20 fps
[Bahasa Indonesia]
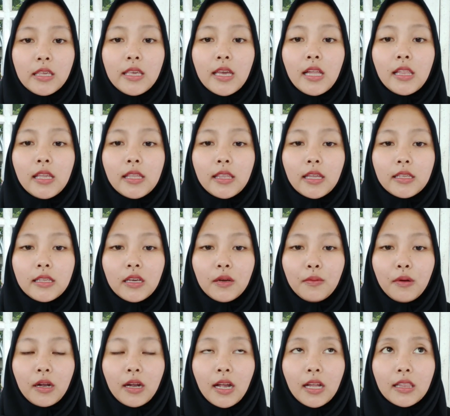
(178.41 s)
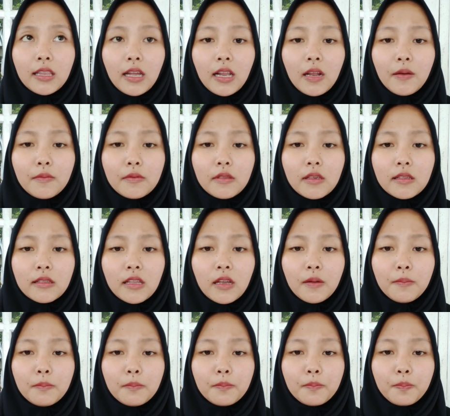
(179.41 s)
yang diterjemahkan dalam
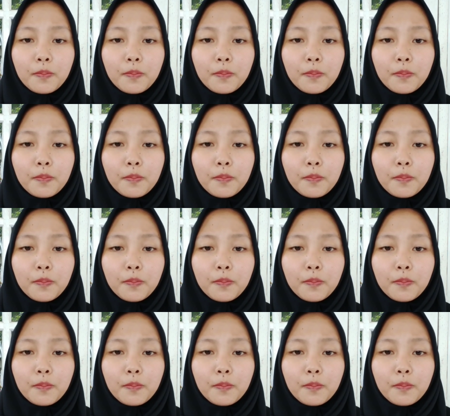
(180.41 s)
sistem